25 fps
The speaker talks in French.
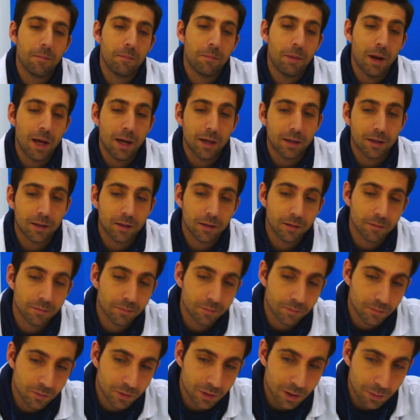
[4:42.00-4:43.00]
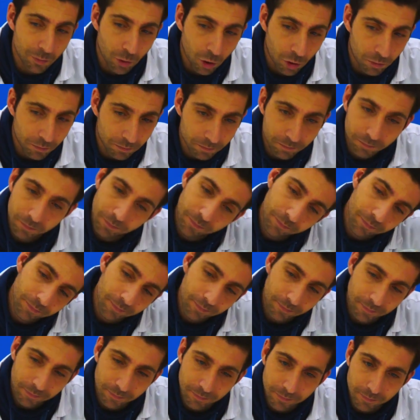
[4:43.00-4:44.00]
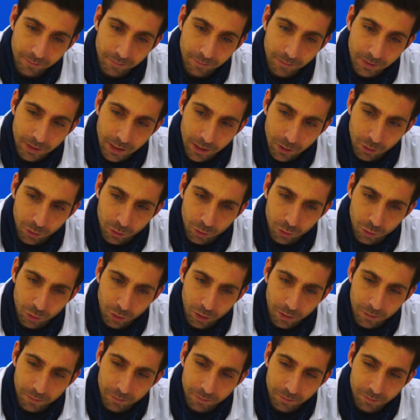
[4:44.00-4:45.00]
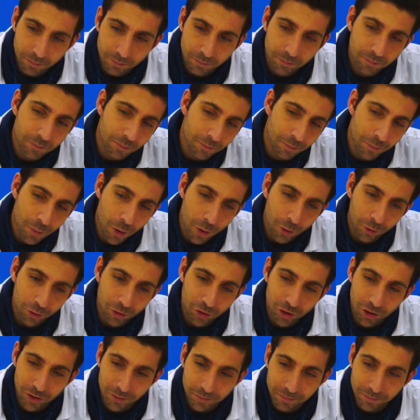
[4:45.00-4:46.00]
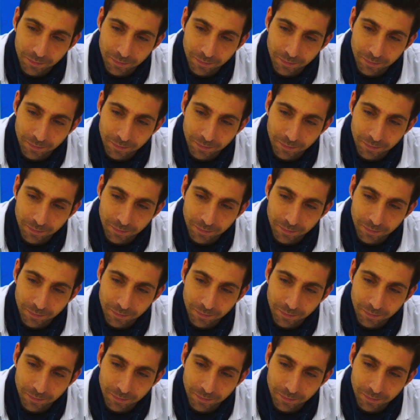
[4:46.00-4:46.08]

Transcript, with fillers: Plaque, c'est bon. C'est à ton tour. Mange.